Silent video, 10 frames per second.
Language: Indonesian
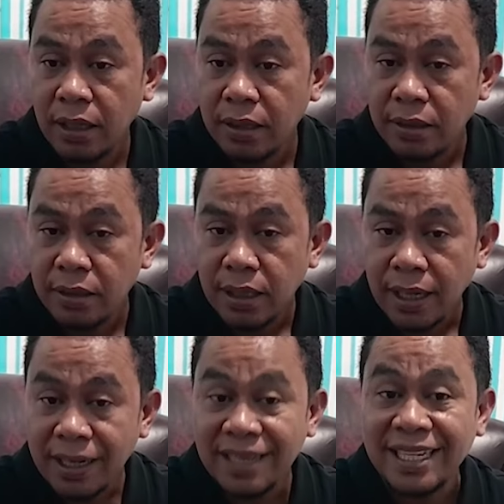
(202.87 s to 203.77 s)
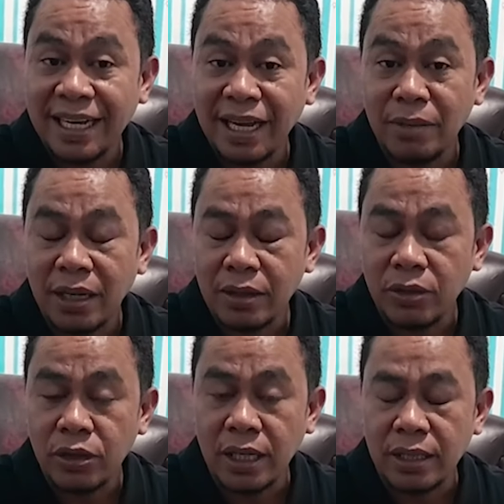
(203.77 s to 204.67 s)
dari DPP ada tiga
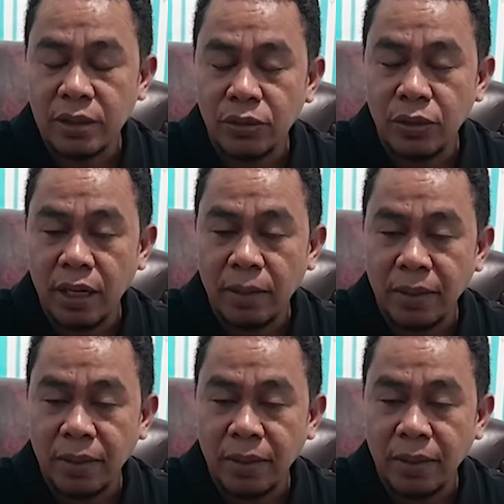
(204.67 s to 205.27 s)
nama kan kuotanya